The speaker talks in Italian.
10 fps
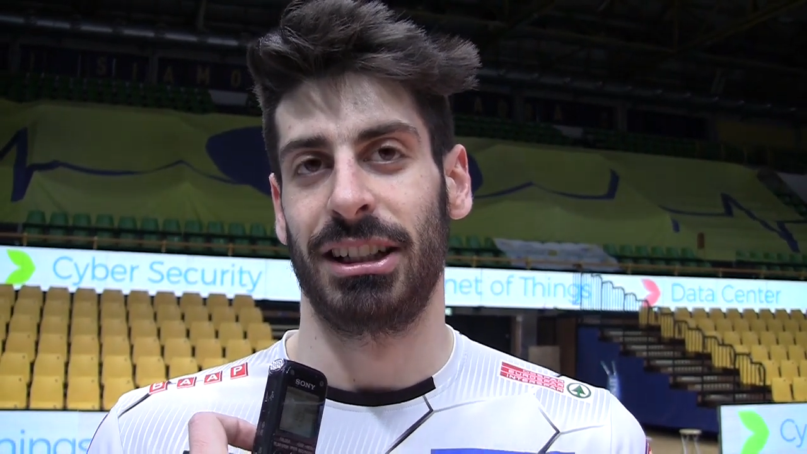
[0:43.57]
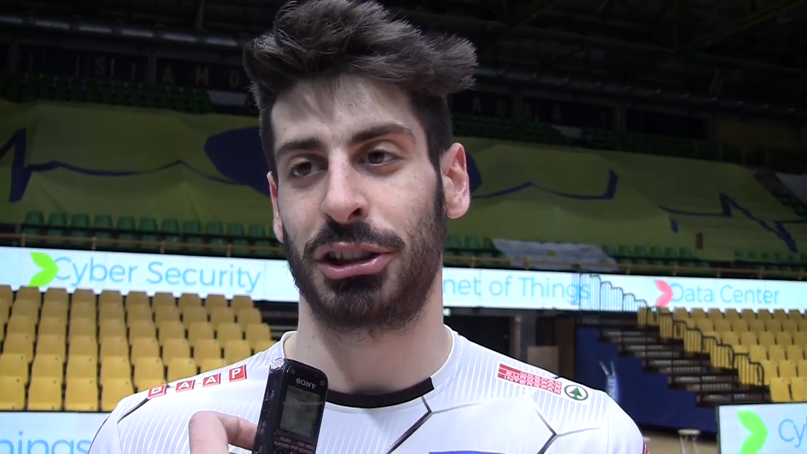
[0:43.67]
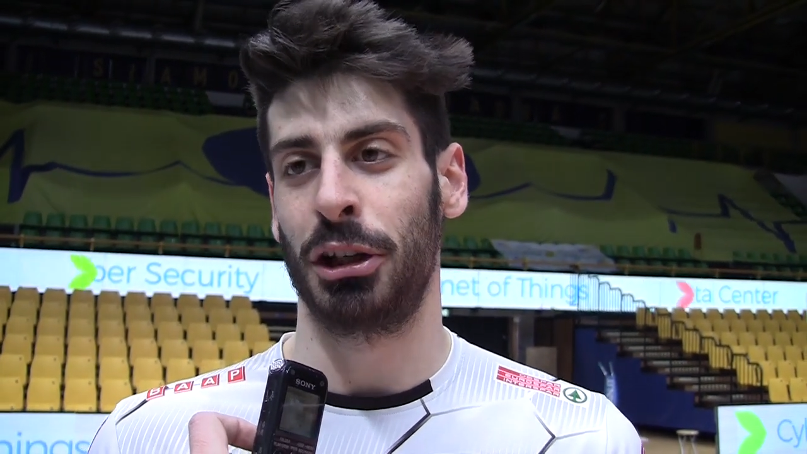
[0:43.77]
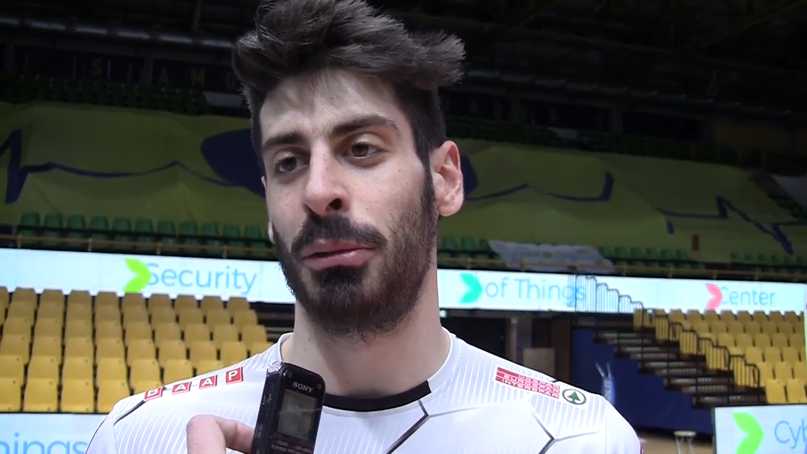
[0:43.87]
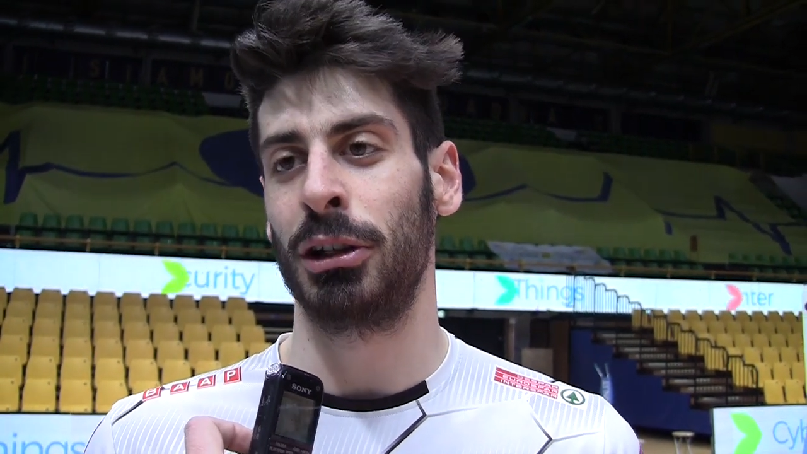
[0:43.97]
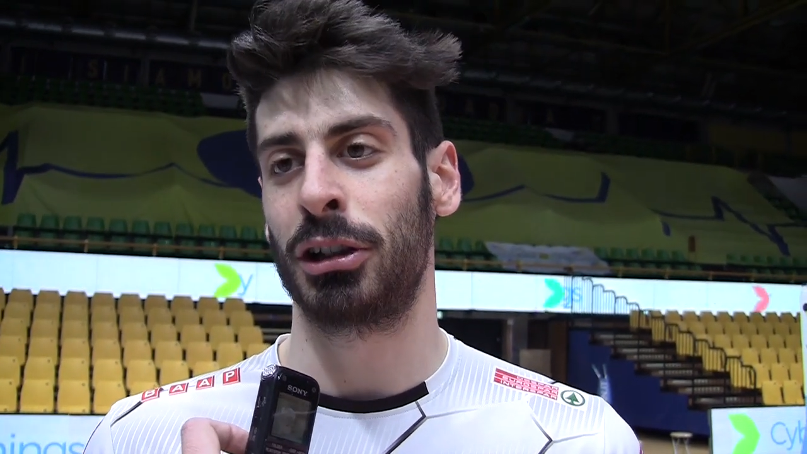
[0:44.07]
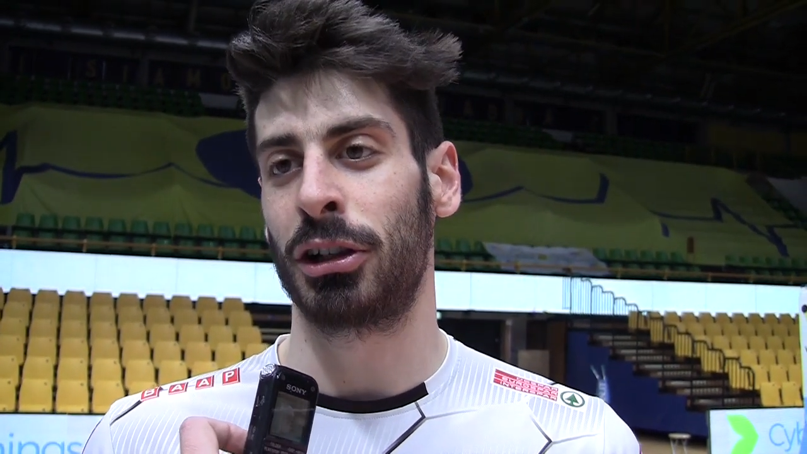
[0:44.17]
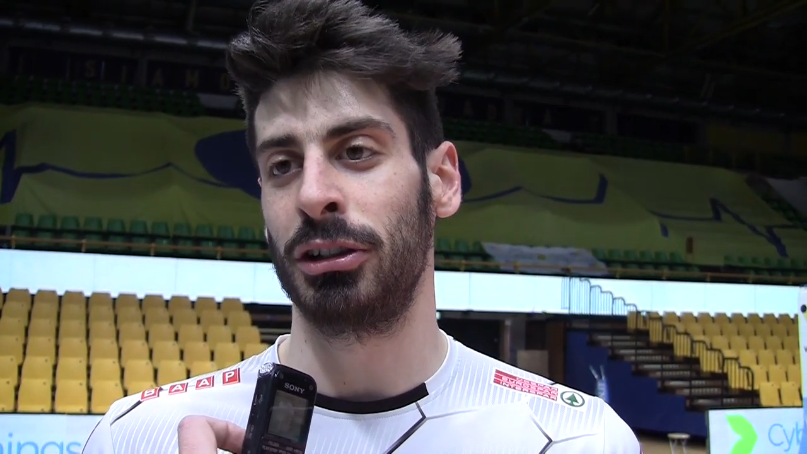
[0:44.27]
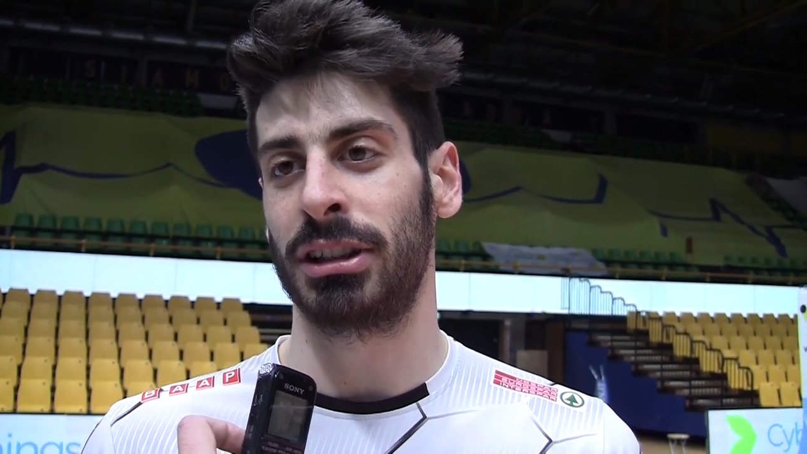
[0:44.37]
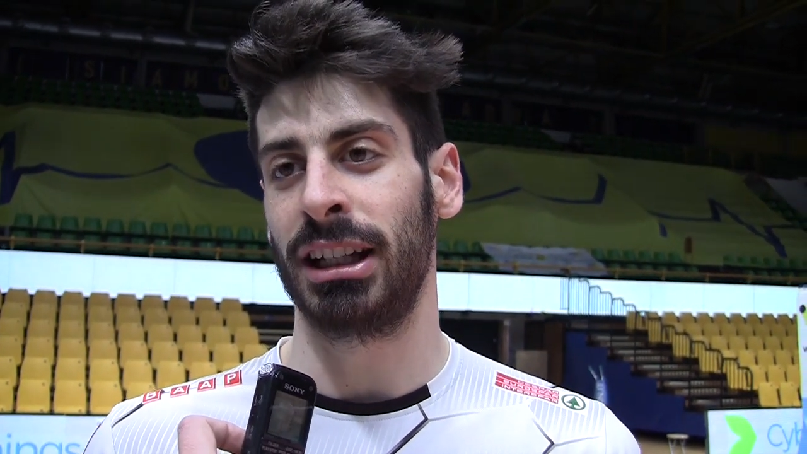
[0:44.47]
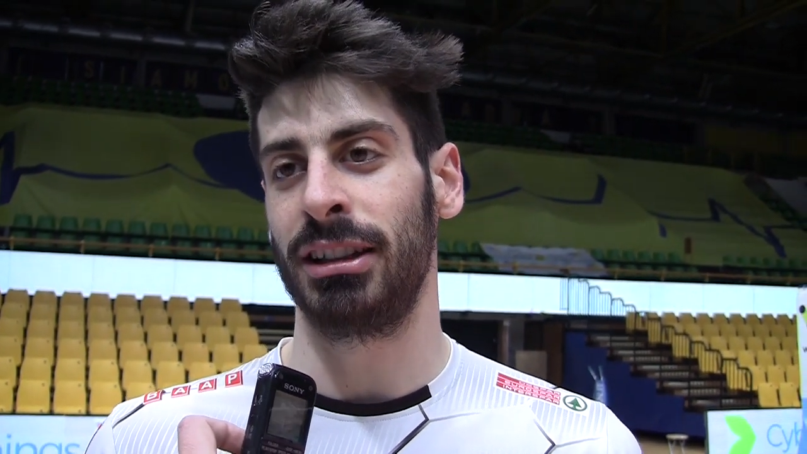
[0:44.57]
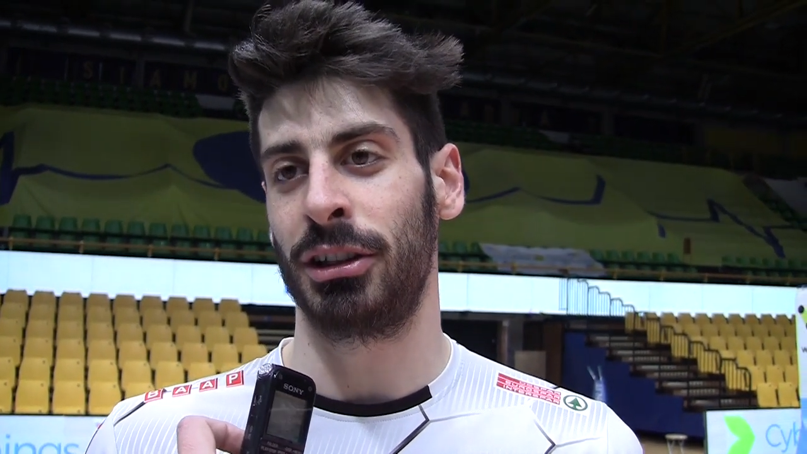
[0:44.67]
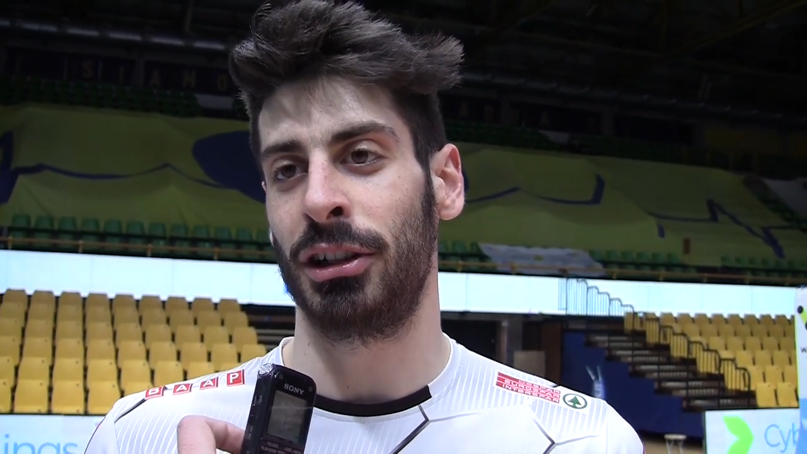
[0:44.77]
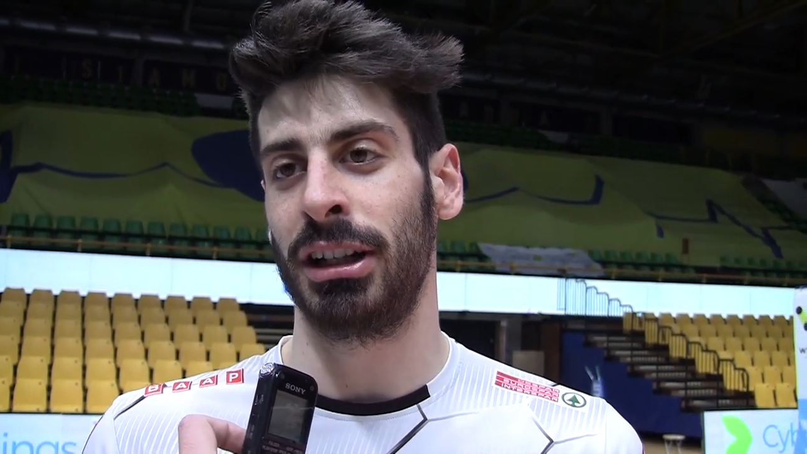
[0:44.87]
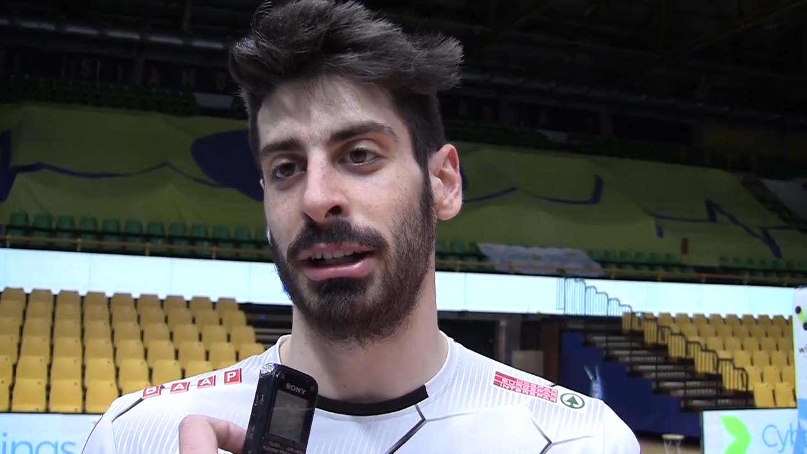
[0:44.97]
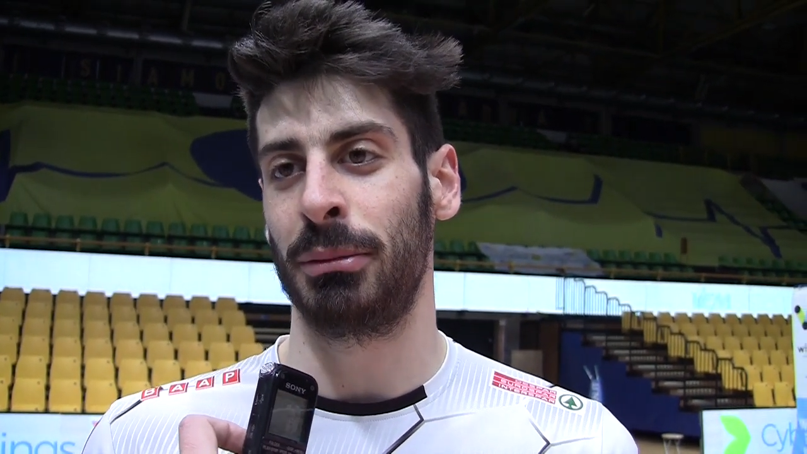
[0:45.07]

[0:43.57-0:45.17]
sono molto contento e